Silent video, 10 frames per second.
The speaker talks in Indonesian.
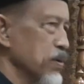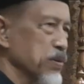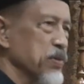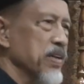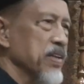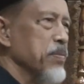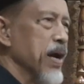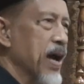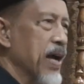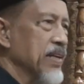khususnya
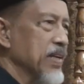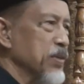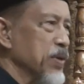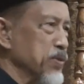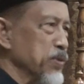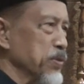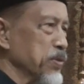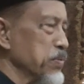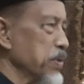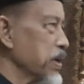jemaah haji itu
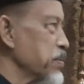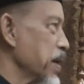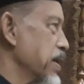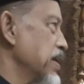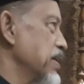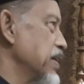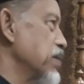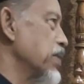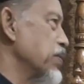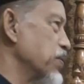dituntun bagaimana
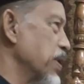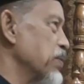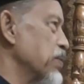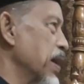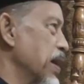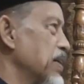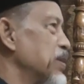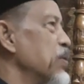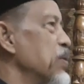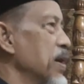dia
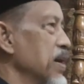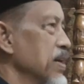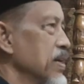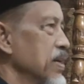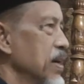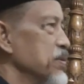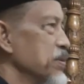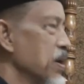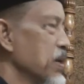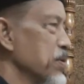mengulang-ulangi doa
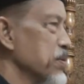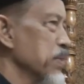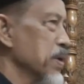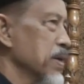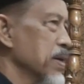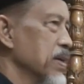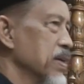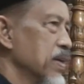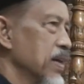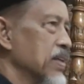Allahumma
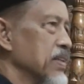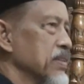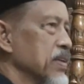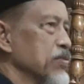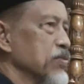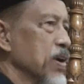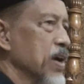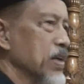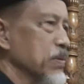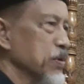antas
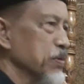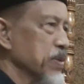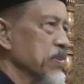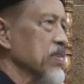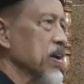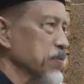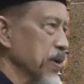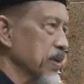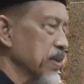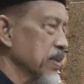sahibu fis
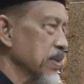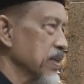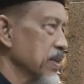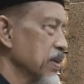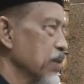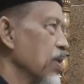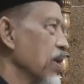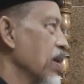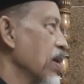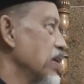safari
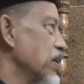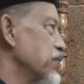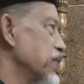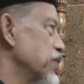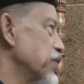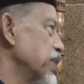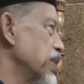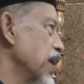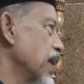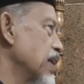wal khalifatu
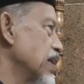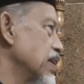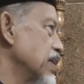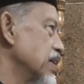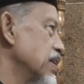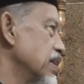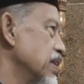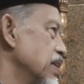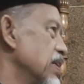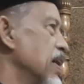fil ahli
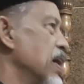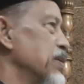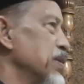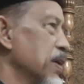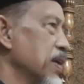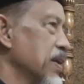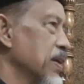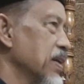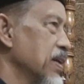ya Allah